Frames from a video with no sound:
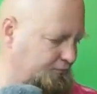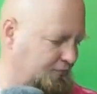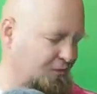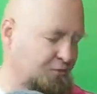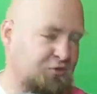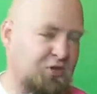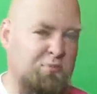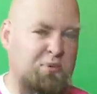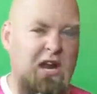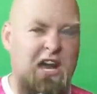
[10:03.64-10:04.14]

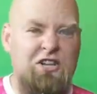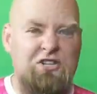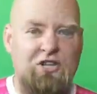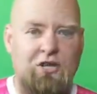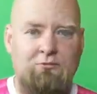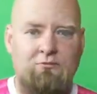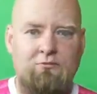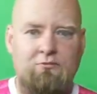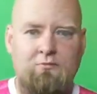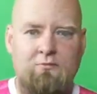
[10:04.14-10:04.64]

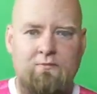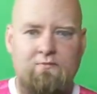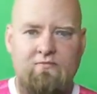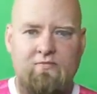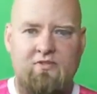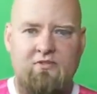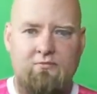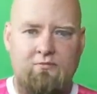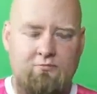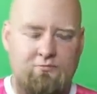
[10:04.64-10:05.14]
Przepraszam.
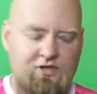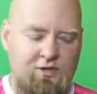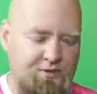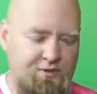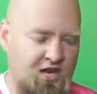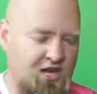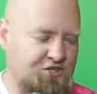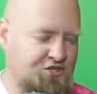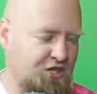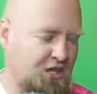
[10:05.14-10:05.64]

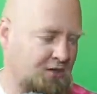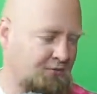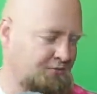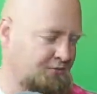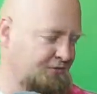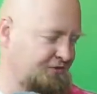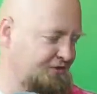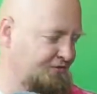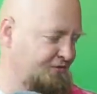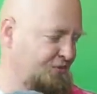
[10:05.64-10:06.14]
Przepraszam,
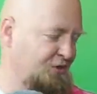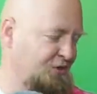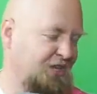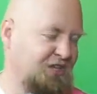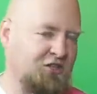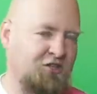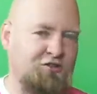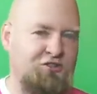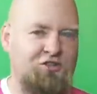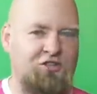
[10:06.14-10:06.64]
że w ogóle
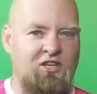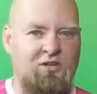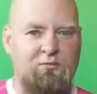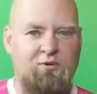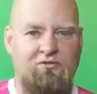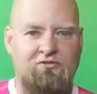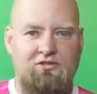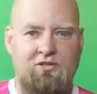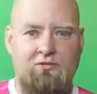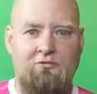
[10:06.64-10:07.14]
ten odcinek powstał.